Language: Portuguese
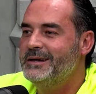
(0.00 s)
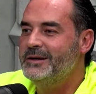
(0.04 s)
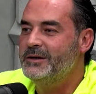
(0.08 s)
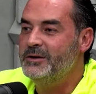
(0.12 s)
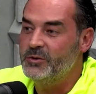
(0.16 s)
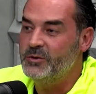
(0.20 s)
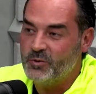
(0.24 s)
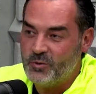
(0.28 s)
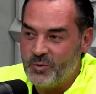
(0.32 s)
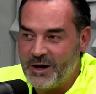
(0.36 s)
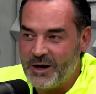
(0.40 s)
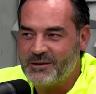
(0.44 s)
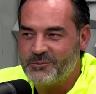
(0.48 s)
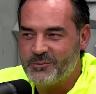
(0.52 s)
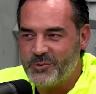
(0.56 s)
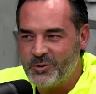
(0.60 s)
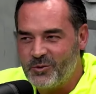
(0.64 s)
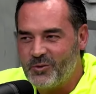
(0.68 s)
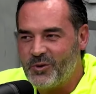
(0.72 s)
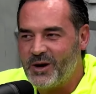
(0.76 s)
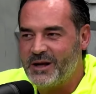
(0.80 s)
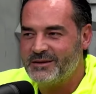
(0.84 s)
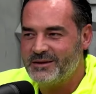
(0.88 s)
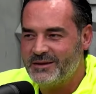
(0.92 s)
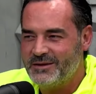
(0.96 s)
E o
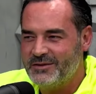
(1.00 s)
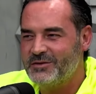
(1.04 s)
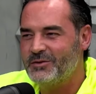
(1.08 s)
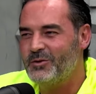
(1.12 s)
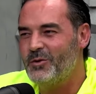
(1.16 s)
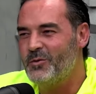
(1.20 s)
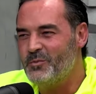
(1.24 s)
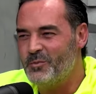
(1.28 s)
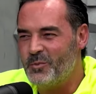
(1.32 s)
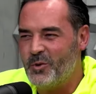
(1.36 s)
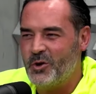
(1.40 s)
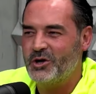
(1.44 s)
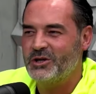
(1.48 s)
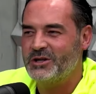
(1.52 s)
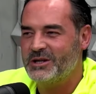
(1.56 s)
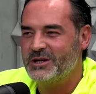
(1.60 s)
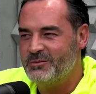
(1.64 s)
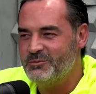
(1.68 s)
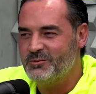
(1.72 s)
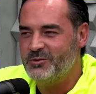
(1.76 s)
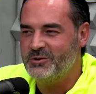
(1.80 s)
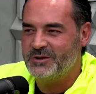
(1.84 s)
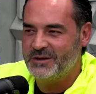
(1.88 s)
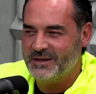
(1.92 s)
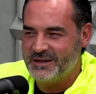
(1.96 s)
4x4 ele se comporta
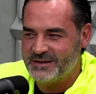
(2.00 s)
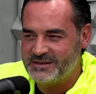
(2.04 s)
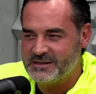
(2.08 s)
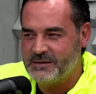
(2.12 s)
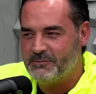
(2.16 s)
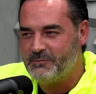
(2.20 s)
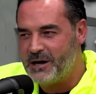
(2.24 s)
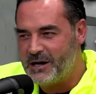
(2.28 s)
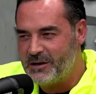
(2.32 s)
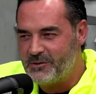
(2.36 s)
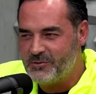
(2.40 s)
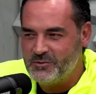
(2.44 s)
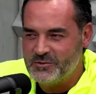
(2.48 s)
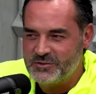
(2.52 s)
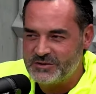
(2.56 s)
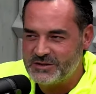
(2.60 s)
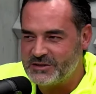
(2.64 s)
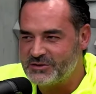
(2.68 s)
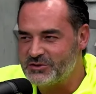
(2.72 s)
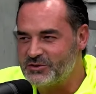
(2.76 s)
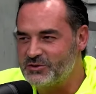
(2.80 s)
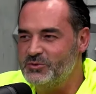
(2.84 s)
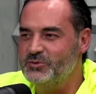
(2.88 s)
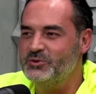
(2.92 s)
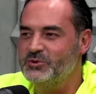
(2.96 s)
muito nessa bagunça
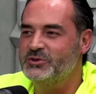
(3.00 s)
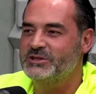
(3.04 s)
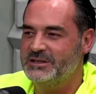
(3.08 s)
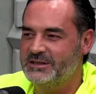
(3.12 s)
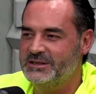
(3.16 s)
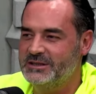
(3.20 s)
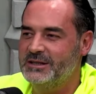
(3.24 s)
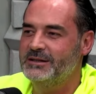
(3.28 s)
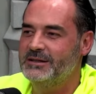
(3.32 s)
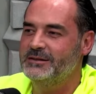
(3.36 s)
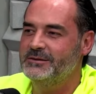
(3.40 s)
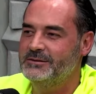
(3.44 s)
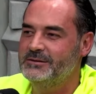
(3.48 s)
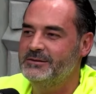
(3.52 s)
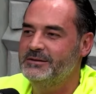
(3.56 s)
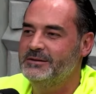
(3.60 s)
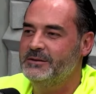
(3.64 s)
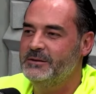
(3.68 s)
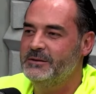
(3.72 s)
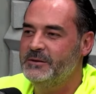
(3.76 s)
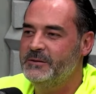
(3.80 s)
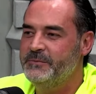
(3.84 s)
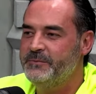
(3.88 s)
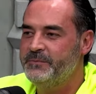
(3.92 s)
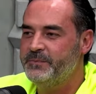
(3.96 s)
suja, entendeu?
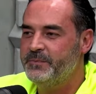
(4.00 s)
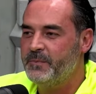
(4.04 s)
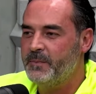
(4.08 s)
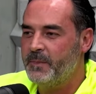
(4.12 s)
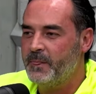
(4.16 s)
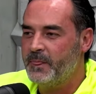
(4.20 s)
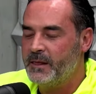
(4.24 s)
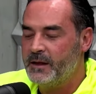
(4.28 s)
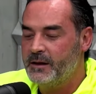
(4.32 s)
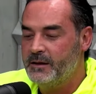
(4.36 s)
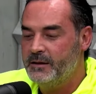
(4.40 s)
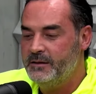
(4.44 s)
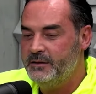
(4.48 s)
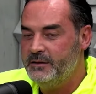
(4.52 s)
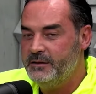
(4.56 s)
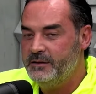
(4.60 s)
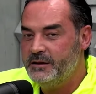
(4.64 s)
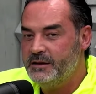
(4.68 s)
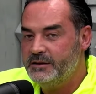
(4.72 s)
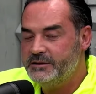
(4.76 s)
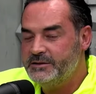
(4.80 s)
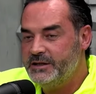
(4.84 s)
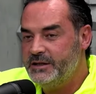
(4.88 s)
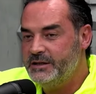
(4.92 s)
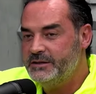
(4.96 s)
Uhum. E
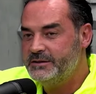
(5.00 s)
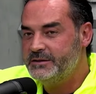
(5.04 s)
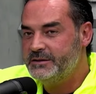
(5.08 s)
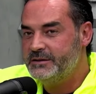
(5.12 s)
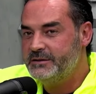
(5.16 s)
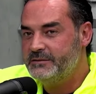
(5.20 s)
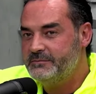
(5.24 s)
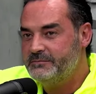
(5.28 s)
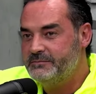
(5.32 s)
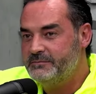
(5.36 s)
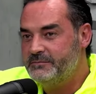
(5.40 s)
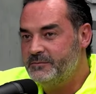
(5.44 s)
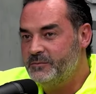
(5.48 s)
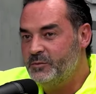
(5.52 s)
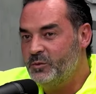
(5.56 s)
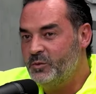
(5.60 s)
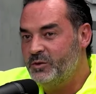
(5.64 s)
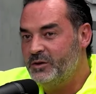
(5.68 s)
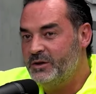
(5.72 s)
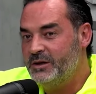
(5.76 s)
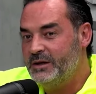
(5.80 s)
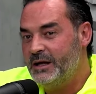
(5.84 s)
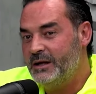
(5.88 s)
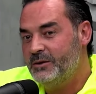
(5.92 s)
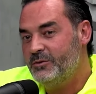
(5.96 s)
a gente, o
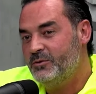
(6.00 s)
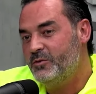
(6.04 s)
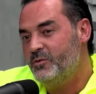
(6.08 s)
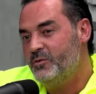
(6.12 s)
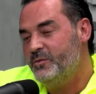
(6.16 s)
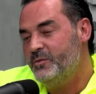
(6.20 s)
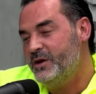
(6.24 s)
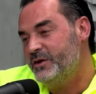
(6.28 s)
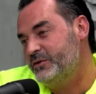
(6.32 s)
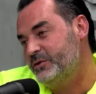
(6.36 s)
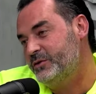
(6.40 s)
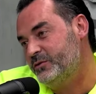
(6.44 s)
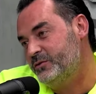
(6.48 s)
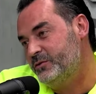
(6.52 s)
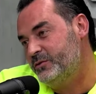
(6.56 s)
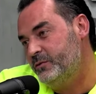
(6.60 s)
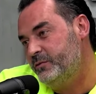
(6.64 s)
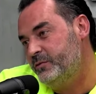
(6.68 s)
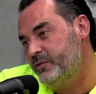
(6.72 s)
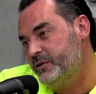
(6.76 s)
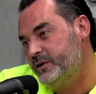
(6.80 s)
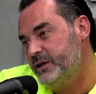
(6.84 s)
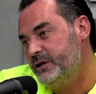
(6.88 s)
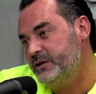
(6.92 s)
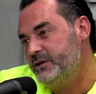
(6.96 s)
que lá no começo eu
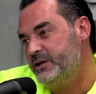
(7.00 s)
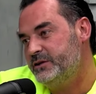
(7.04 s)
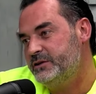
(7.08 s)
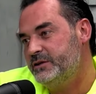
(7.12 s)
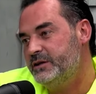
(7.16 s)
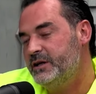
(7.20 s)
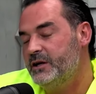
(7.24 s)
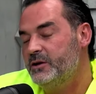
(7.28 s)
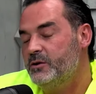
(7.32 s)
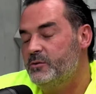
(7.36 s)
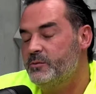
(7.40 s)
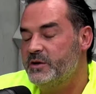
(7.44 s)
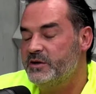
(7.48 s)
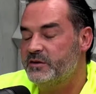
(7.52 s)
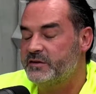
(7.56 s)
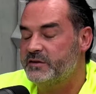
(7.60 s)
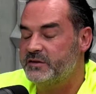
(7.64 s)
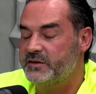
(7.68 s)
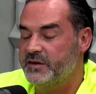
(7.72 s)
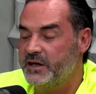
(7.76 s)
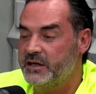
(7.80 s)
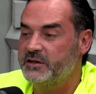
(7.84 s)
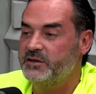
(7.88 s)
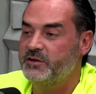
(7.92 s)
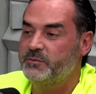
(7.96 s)
sofri, a gente ganhou uma
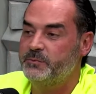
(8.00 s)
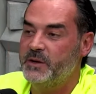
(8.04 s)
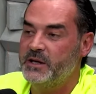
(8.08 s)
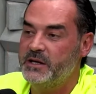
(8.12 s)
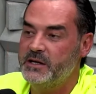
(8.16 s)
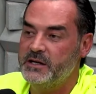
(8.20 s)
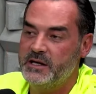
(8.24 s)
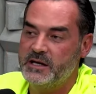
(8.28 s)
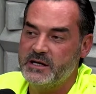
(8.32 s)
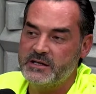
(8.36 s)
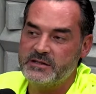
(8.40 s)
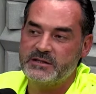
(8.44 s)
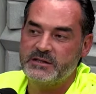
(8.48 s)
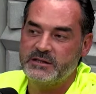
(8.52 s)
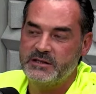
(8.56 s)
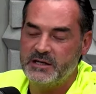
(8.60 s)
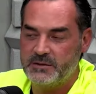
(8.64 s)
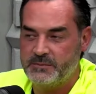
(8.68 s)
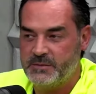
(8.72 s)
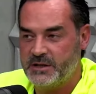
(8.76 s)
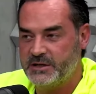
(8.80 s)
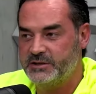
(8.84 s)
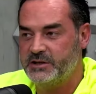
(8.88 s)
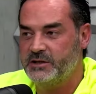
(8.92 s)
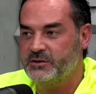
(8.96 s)
certa experiência em
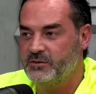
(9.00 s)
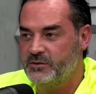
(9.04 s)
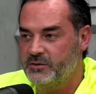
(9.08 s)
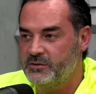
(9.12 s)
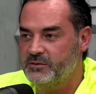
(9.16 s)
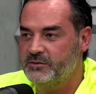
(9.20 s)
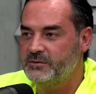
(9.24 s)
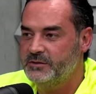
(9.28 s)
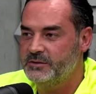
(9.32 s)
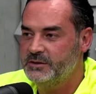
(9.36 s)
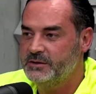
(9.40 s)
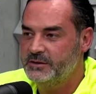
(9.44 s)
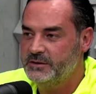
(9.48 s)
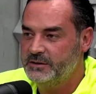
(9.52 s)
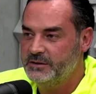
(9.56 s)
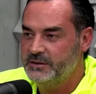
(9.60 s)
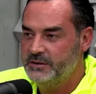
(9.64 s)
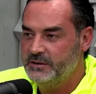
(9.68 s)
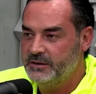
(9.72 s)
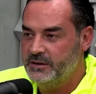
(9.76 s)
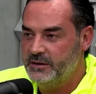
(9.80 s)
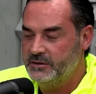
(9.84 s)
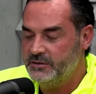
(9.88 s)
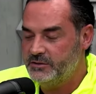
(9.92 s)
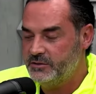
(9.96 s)
Armagedon.
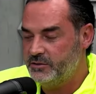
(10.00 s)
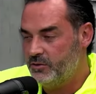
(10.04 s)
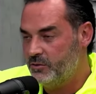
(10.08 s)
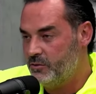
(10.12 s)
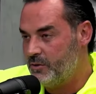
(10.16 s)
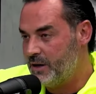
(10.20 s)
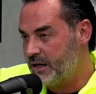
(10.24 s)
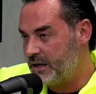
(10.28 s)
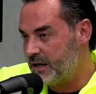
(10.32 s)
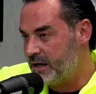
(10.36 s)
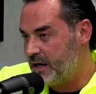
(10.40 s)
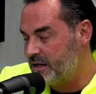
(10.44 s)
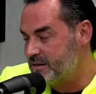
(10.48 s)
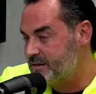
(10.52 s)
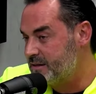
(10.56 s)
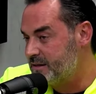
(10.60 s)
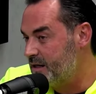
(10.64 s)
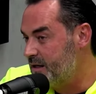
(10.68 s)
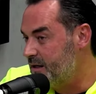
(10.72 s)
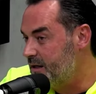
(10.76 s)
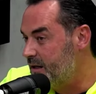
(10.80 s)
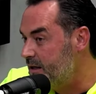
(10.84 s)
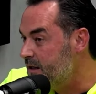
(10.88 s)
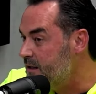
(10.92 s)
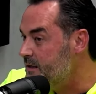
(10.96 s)
A gente criou uma casca
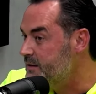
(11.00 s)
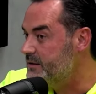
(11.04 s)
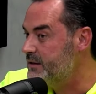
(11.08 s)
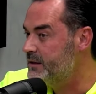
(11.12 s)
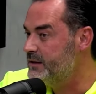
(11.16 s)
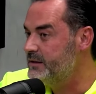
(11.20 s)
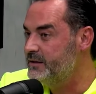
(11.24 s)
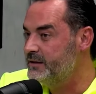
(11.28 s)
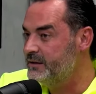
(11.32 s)
grande ali.